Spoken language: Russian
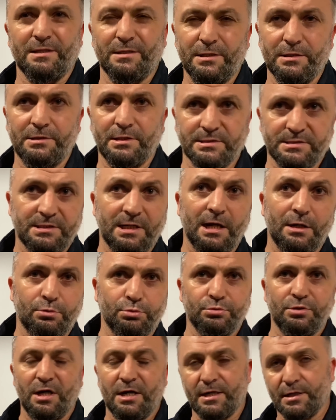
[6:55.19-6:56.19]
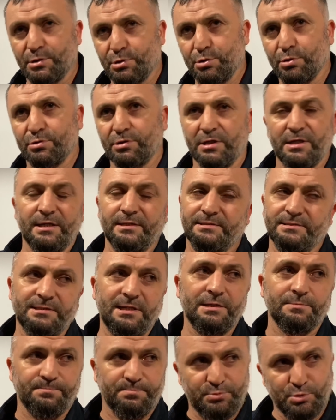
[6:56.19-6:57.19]
Где-то страх удара, что-то, я не
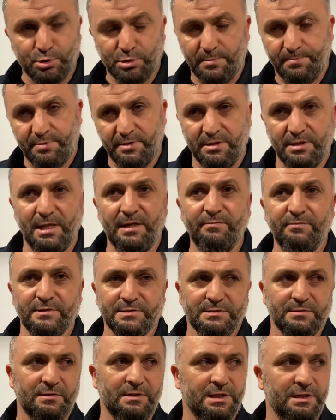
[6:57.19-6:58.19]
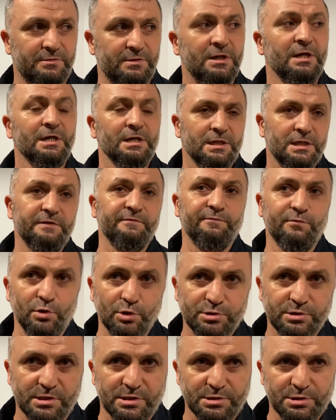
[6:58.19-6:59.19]
знаю, что-то переламывается в голове. И
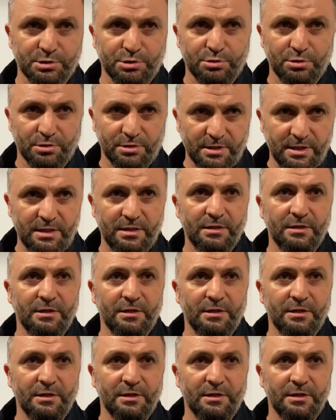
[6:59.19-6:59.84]
возраст еще, да.